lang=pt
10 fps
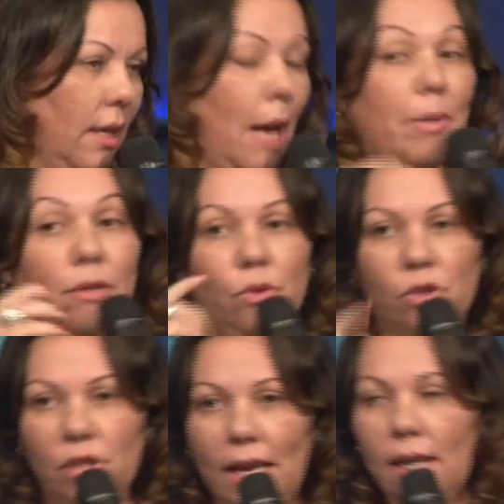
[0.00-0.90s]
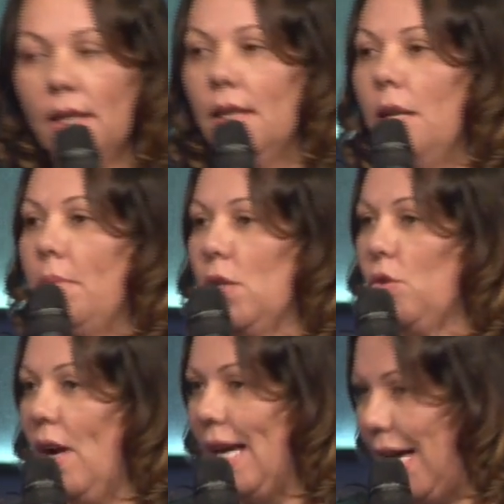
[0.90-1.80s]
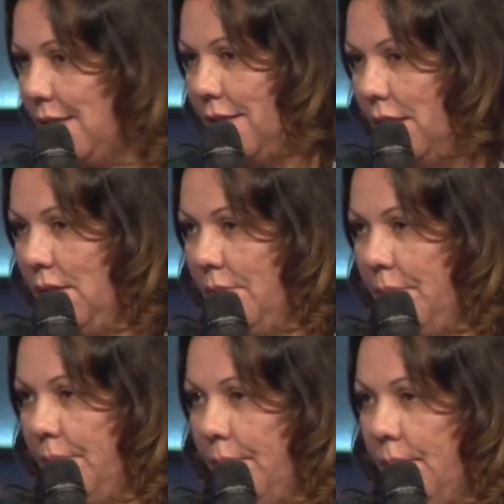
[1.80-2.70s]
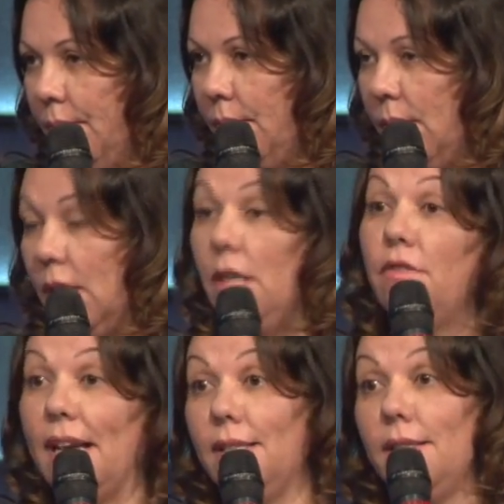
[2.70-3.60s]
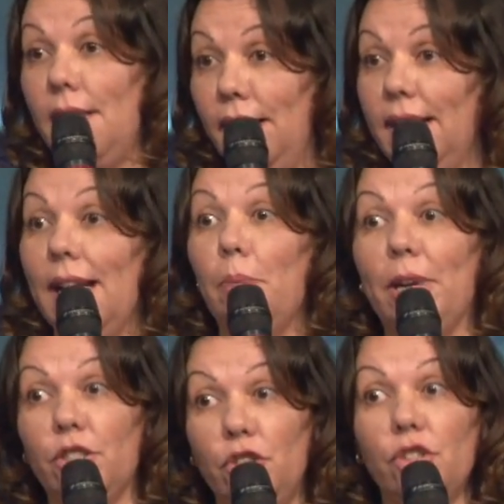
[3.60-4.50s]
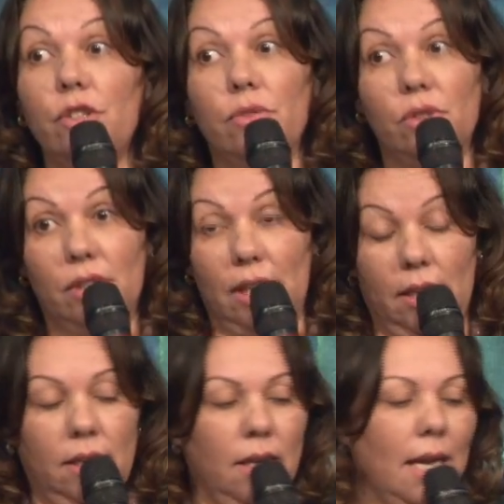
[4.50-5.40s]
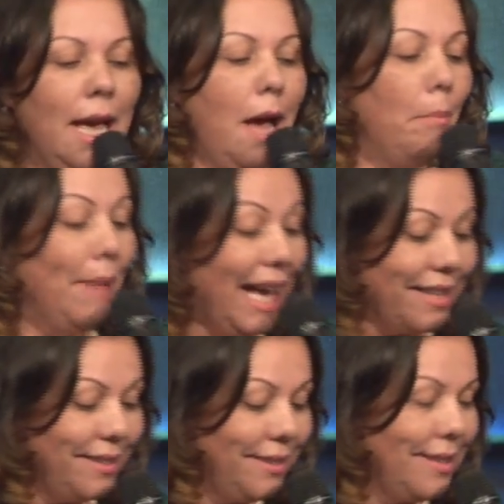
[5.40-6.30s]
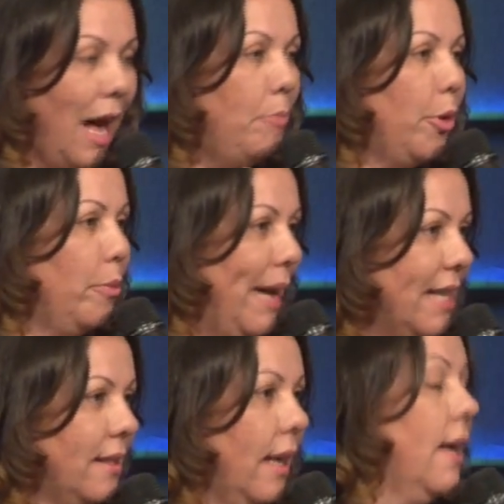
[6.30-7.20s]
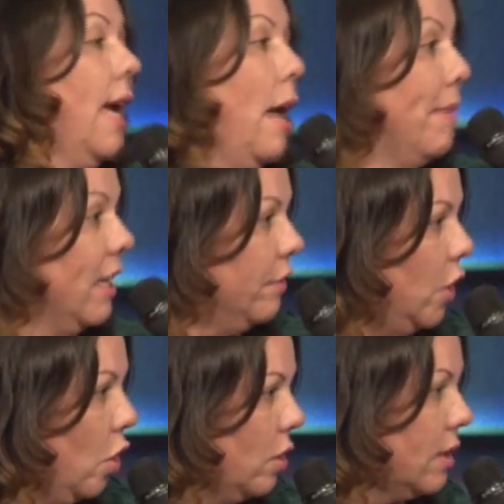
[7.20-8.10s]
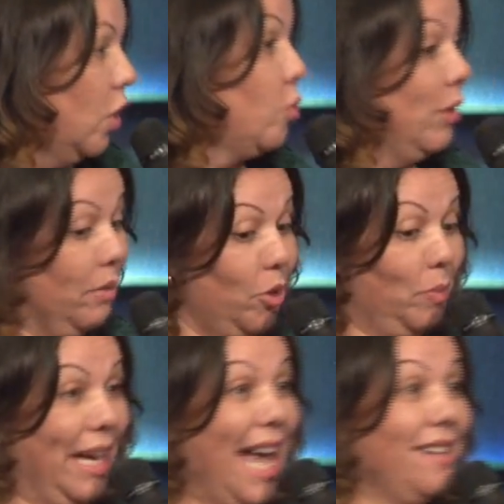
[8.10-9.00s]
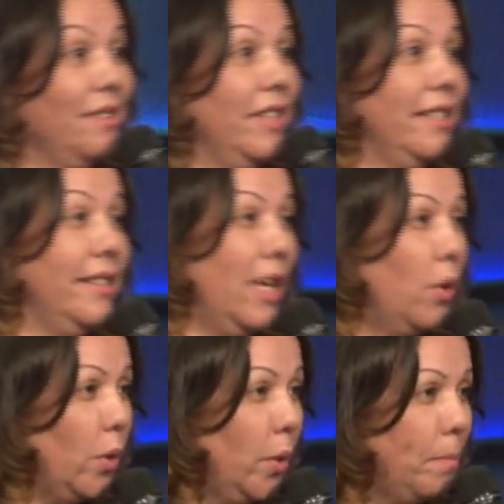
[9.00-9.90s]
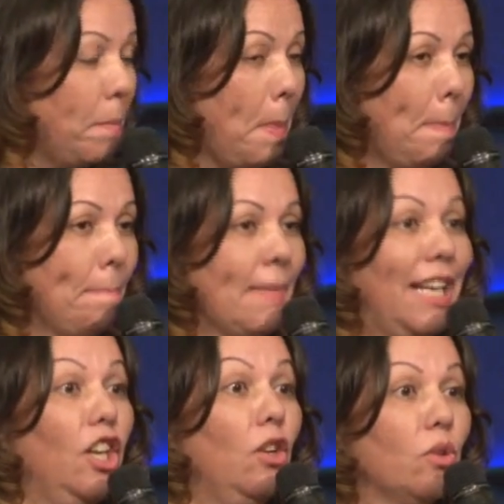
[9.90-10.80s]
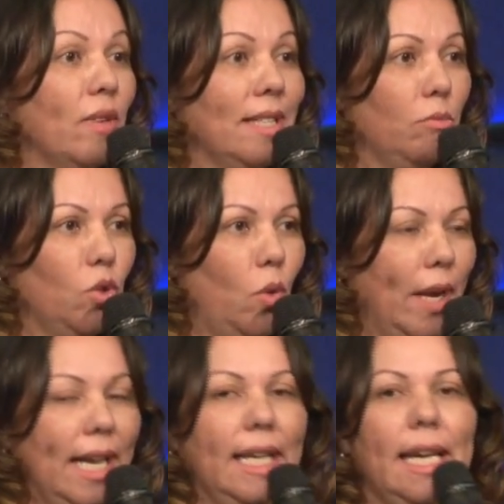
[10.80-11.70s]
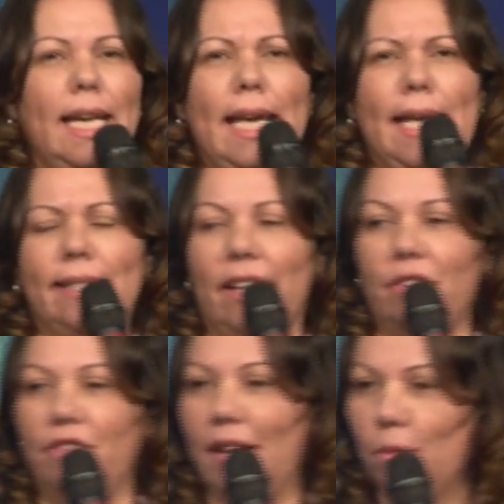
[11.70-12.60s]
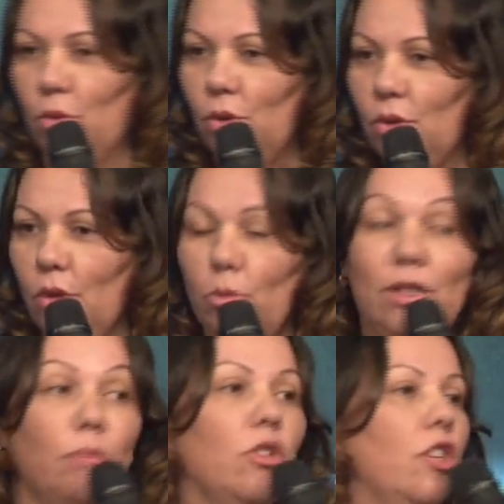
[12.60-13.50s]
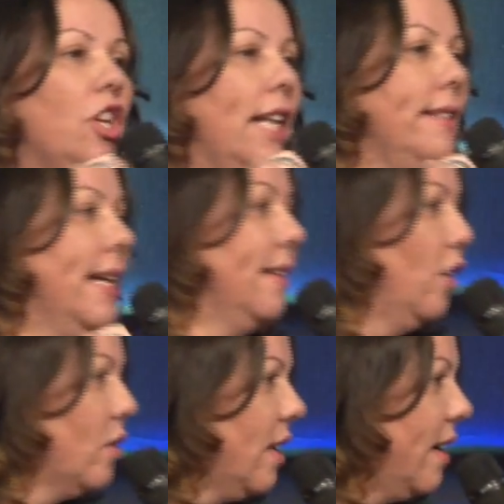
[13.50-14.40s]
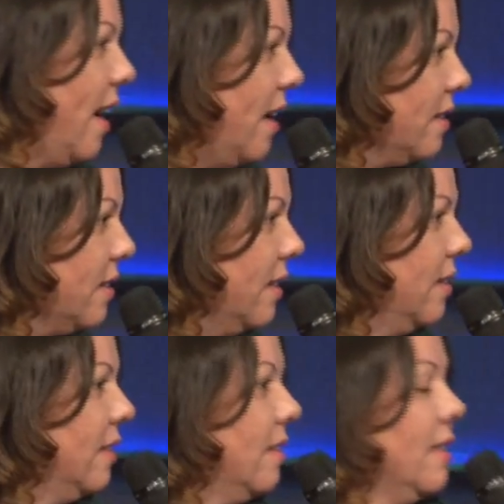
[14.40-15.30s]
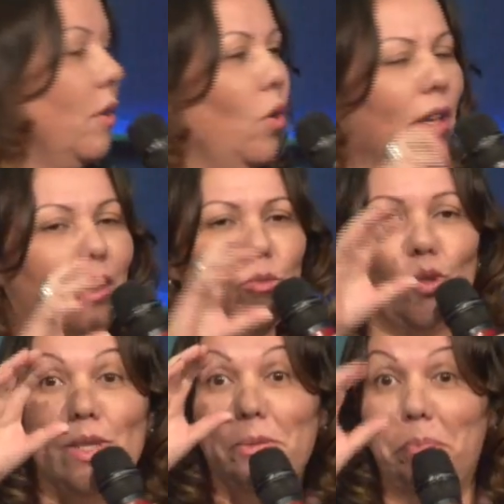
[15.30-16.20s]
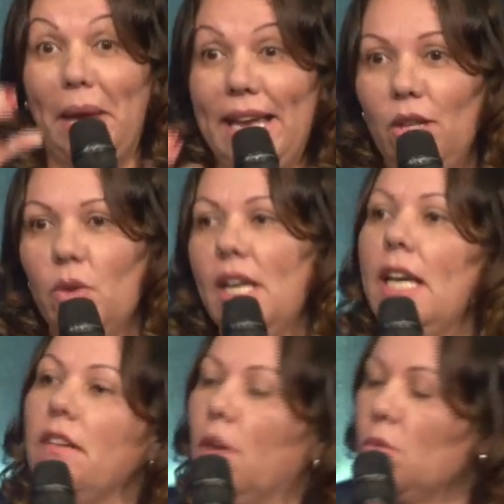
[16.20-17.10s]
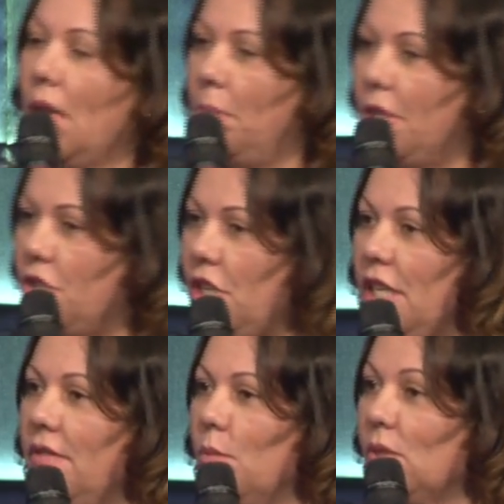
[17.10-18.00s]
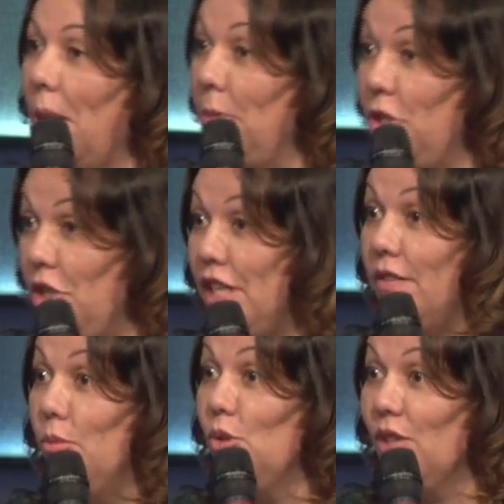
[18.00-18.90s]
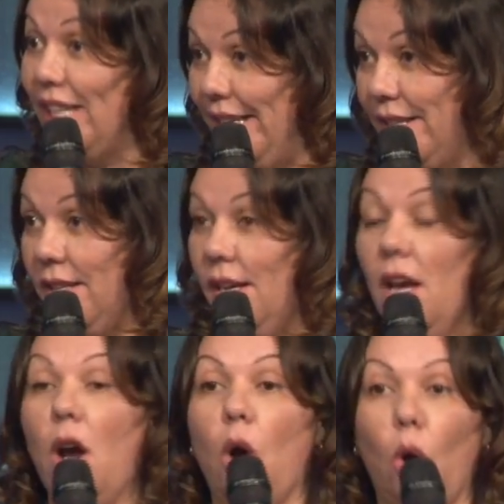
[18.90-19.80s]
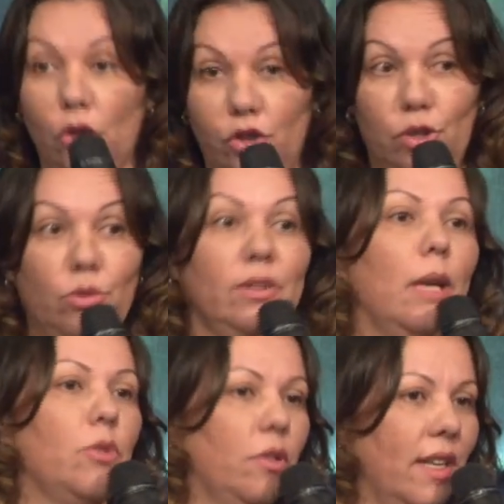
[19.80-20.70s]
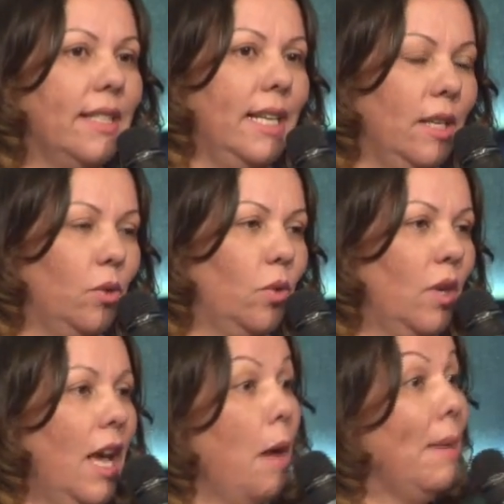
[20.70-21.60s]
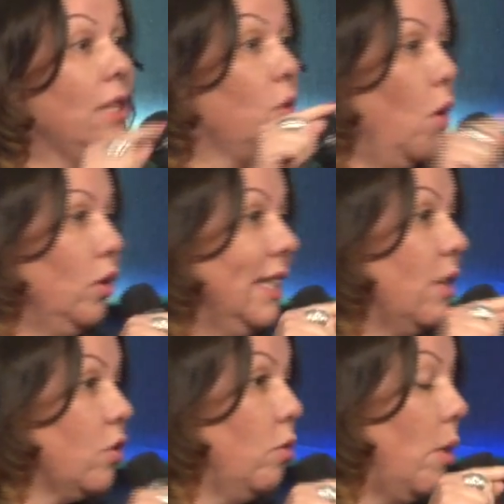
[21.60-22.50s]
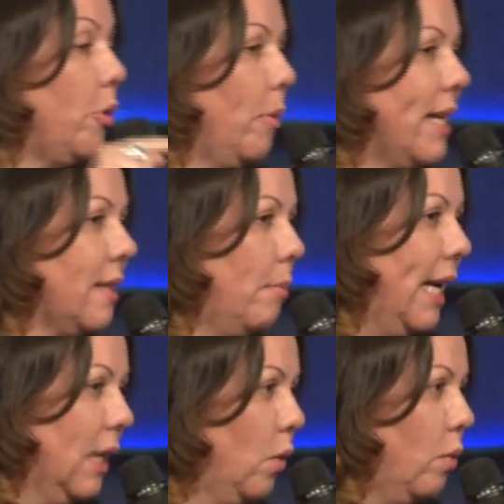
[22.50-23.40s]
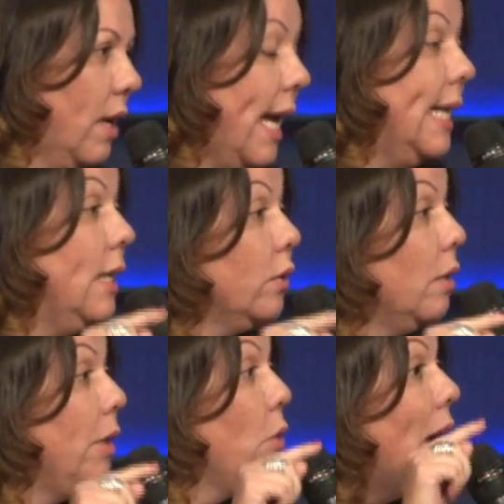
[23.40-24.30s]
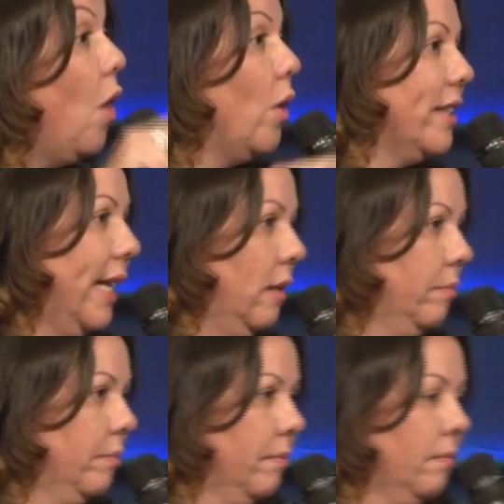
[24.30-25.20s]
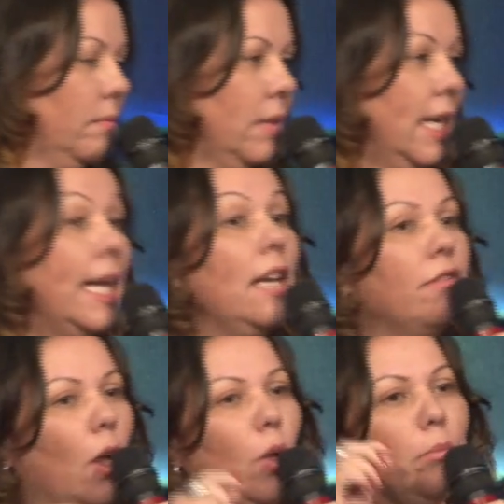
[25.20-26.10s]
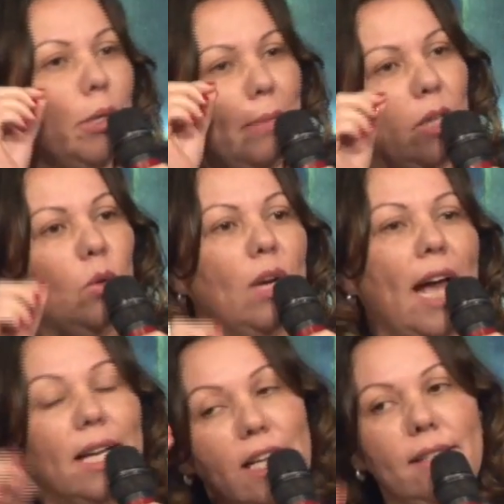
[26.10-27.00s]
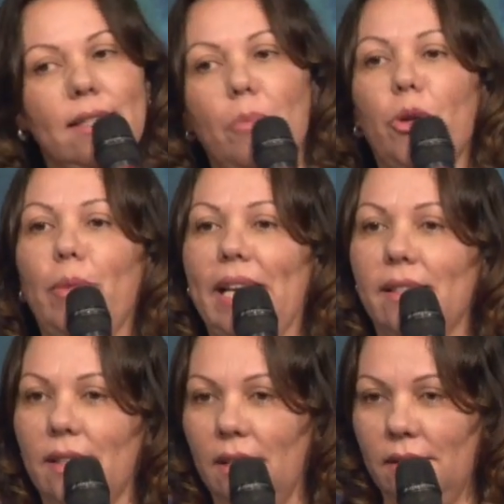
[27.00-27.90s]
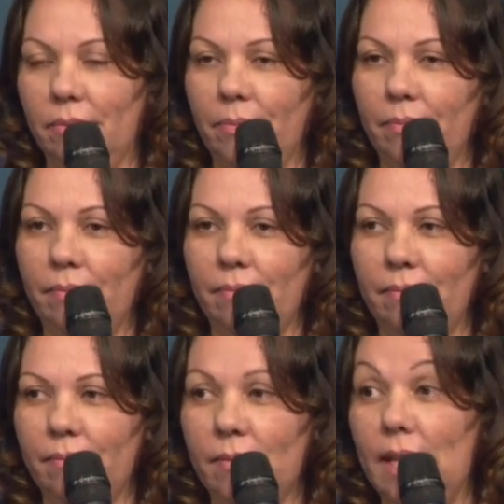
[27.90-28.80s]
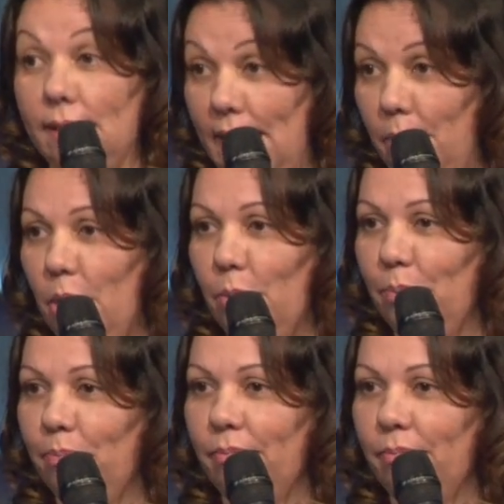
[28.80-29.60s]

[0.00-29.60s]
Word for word: é para você e para sua casa que vai se estender a partir de você. Mas a promessa é maravilhosa. Nós podemos pegar esse versículo, o que nós fazemos com ele? Escrevemos, botamos na geladeira da nossa casa, colocamos no espelho e vamos repetir, e vamos repetir, e vamos crer. Ótimo, temos que fazer isso. Mas quando Deus deu uma promessa a Abraão, ele deu também uma ordem. O que, que ele falou em primeiro lugar antes da promessa? Vocês lembram?